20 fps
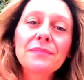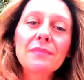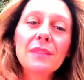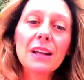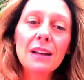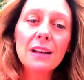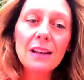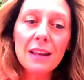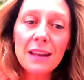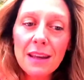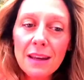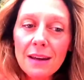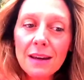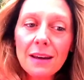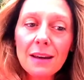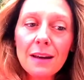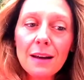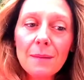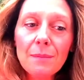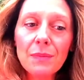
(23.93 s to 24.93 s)

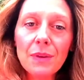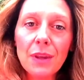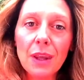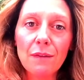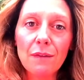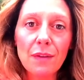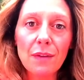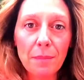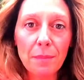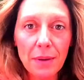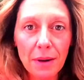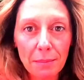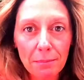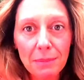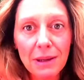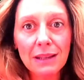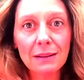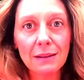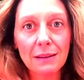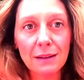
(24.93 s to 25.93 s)
link che vi
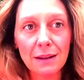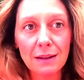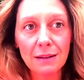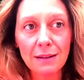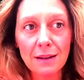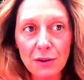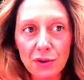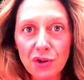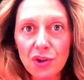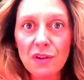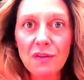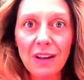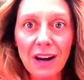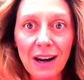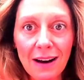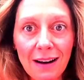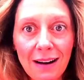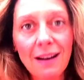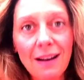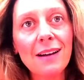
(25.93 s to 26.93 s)
permette di ricevere
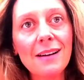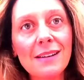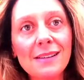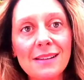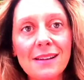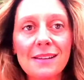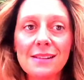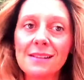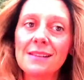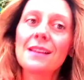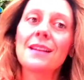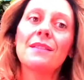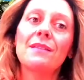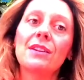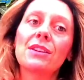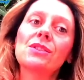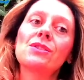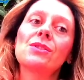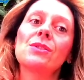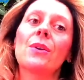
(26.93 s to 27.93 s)
a casa sia la
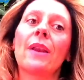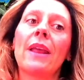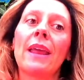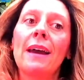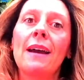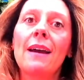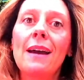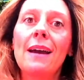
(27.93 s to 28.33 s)
versione